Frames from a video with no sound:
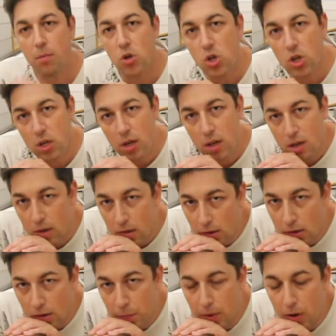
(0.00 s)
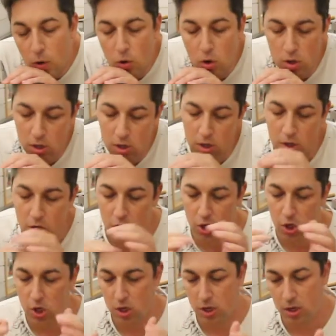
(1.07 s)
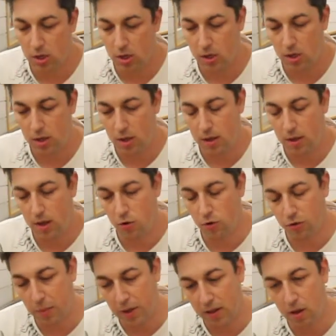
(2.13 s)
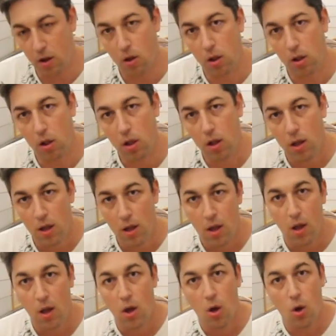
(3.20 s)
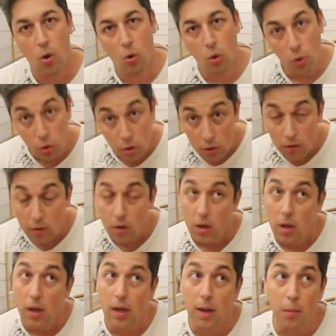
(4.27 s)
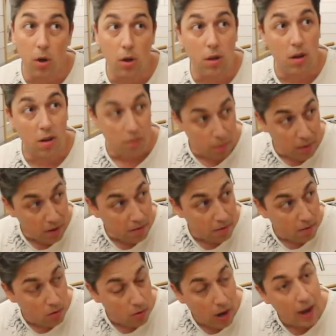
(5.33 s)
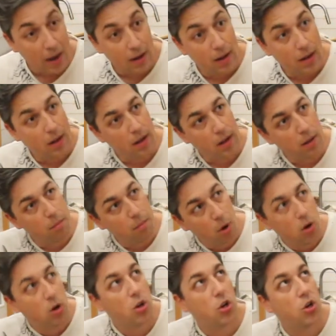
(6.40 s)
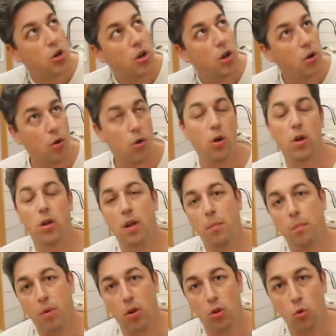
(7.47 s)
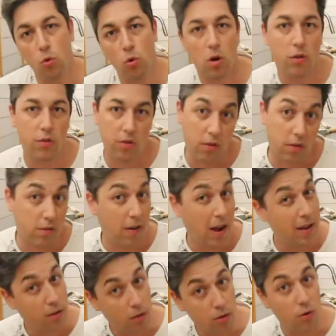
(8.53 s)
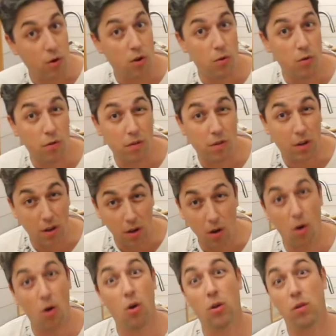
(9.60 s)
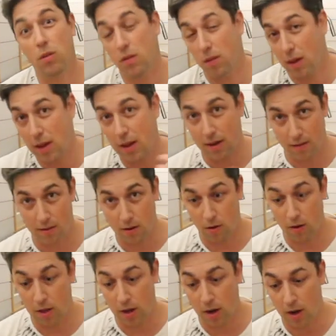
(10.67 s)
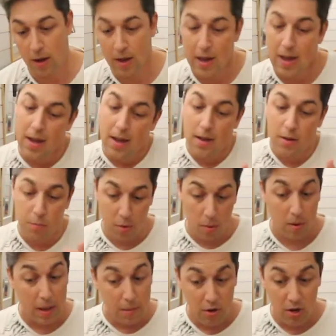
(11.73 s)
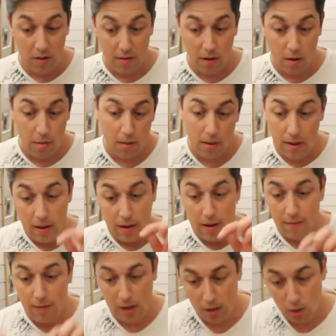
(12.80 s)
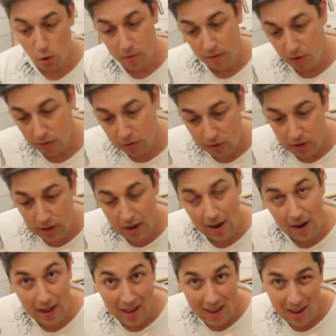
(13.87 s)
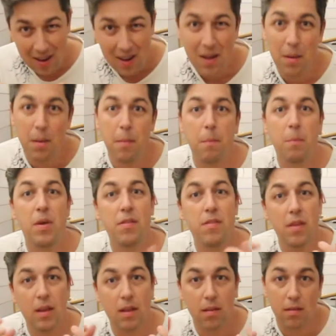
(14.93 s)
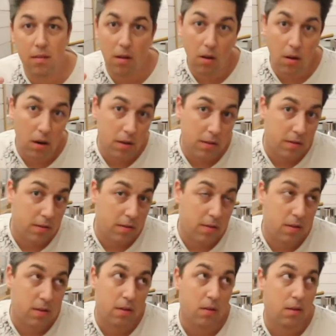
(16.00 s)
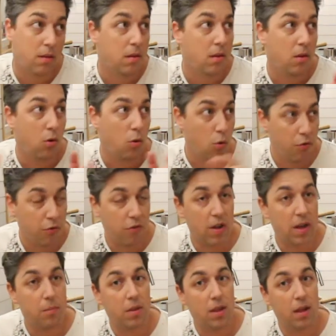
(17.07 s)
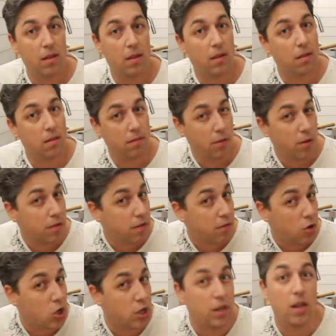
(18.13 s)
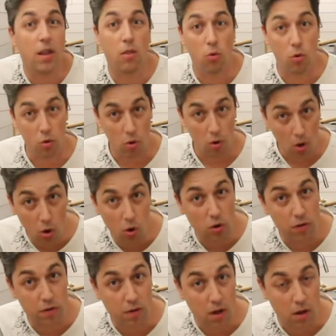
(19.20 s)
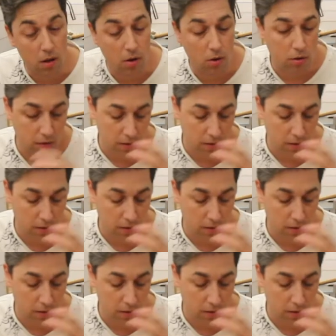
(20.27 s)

Maschine zu beachten ist, ist, die ist aus Metall und ich möchte einen Espresso eigentlich in möglichst höherer Temperatur, also 2 oder 93 Grad, extrahieren. Das Problem ist jetzt aber, wenn ich hier oben Wasser reinlege, bis sich das alles aufgewärmt hat, hat das Wasser wahrscheinlich nur noch 80 Grad.